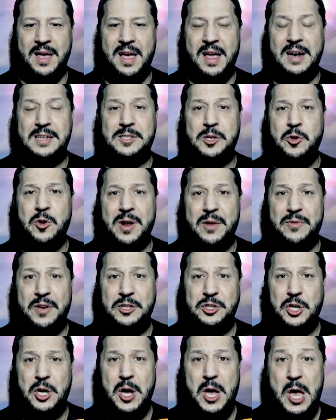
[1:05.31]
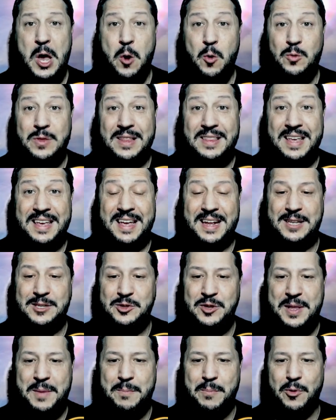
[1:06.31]
Il Signore fece una
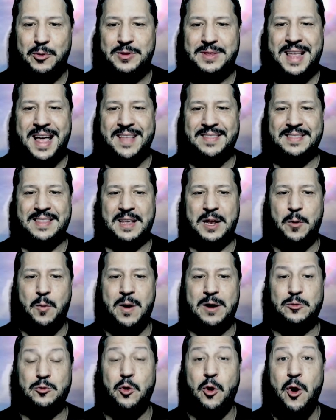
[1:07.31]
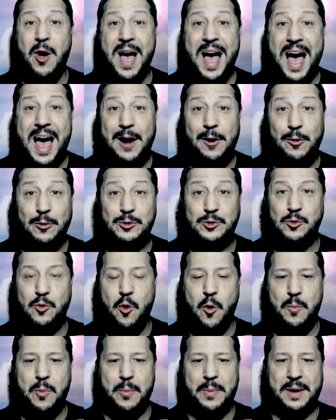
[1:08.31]
dichiarazione importante riguardo allo
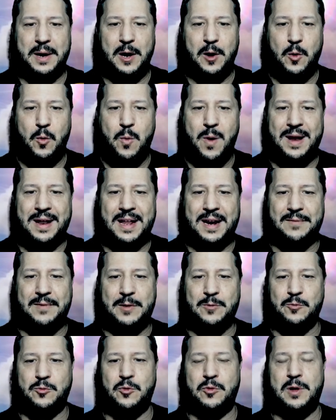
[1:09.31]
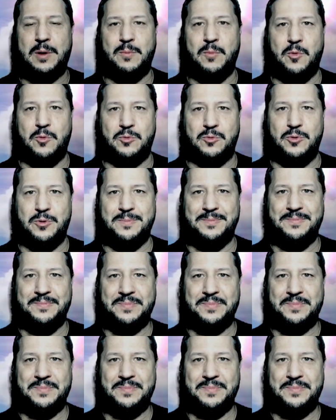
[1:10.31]
scopo per il quale era venuto nel mondo.